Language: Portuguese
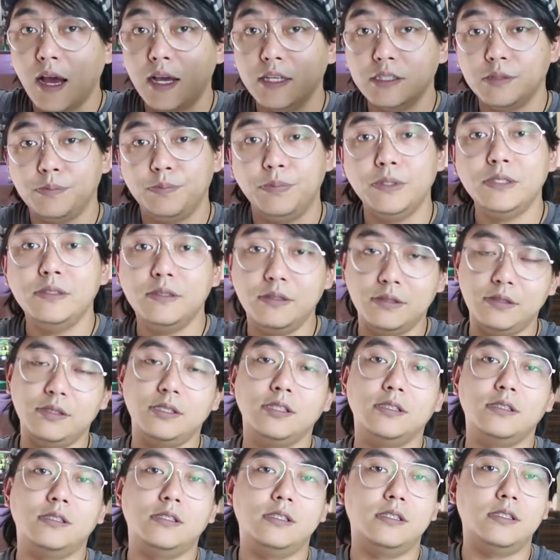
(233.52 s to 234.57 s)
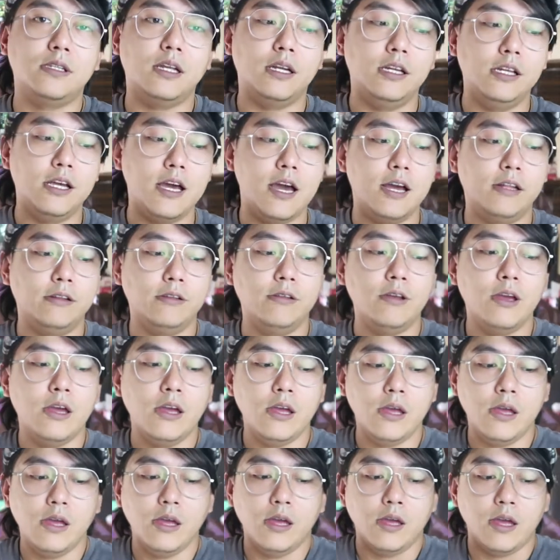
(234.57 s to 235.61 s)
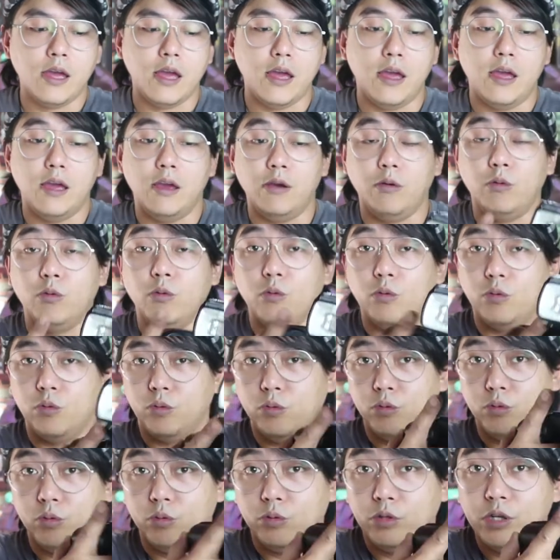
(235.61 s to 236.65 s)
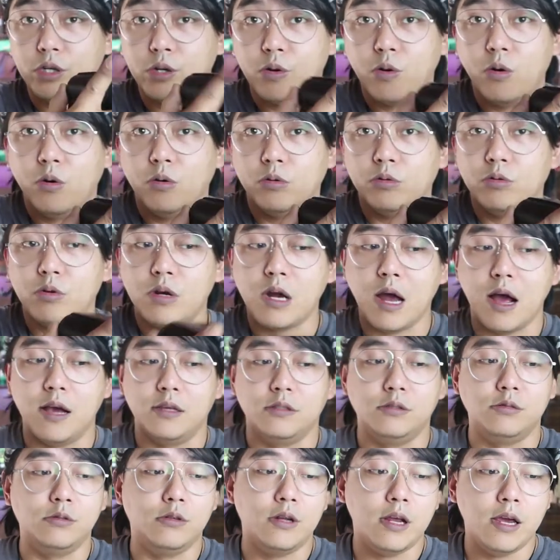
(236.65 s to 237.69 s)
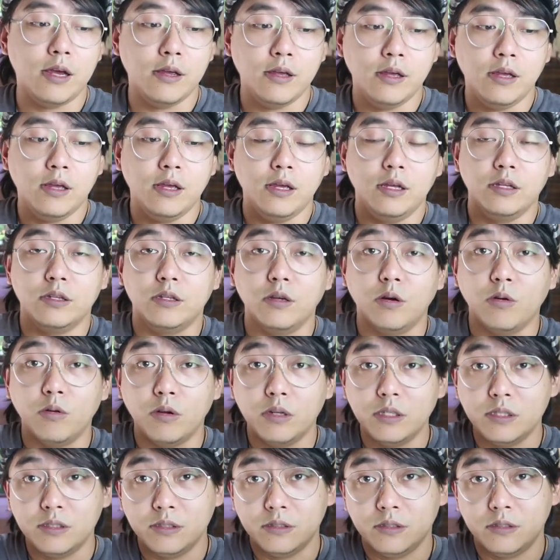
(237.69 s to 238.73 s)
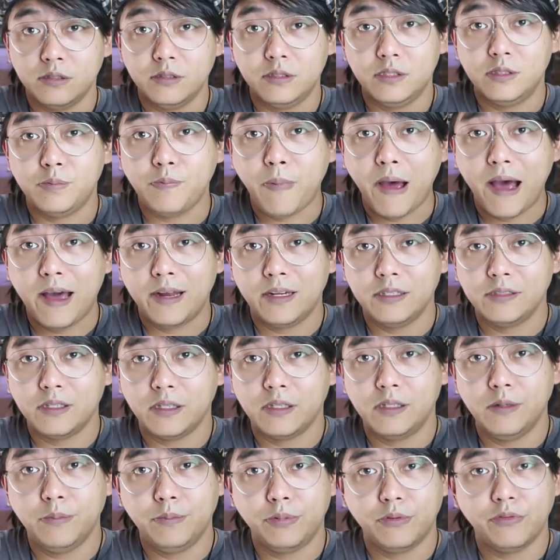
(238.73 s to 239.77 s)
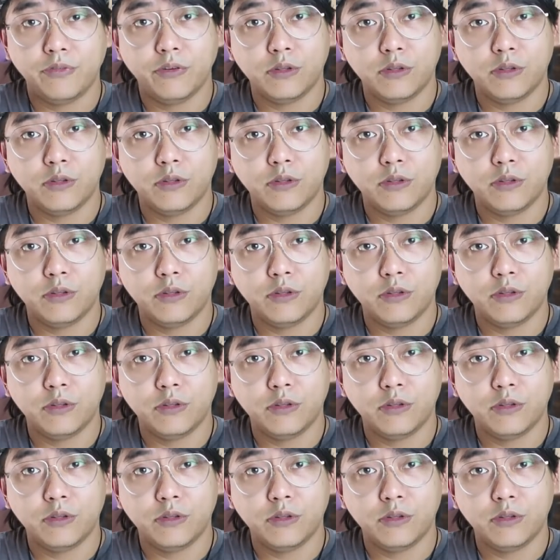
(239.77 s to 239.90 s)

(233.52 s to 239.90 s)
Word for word: high speed sync, tá ligado? É, o, Nikon no caso, né? Então eles disparam isso aqui por